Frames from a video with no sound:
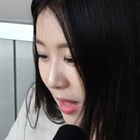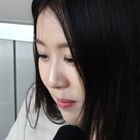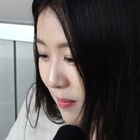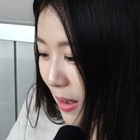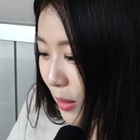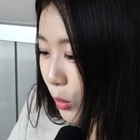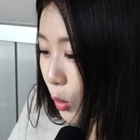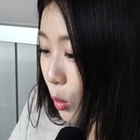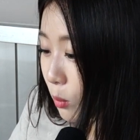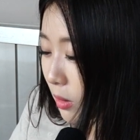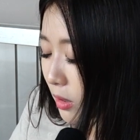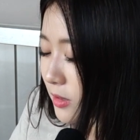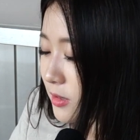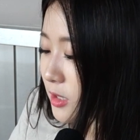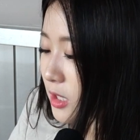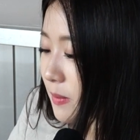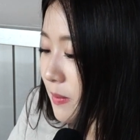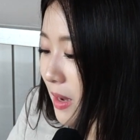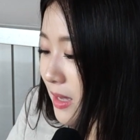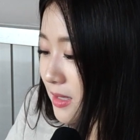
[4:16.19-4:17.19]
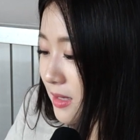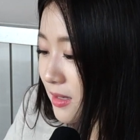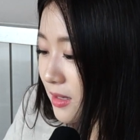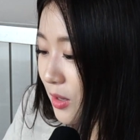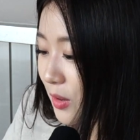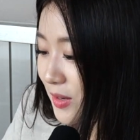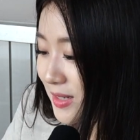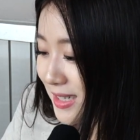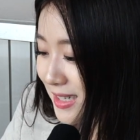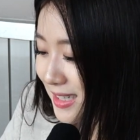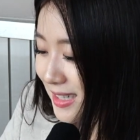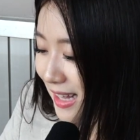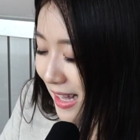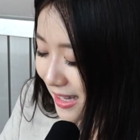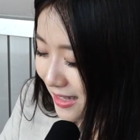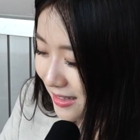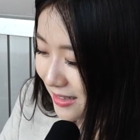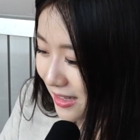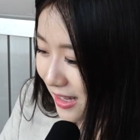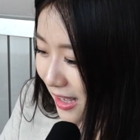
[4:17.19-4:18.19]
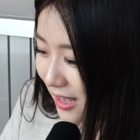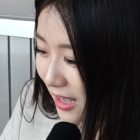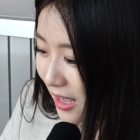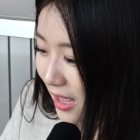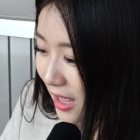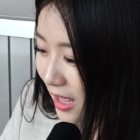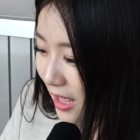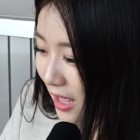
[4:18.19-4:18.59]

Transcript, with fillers: 매도 먼저 맞은 것이 나았다.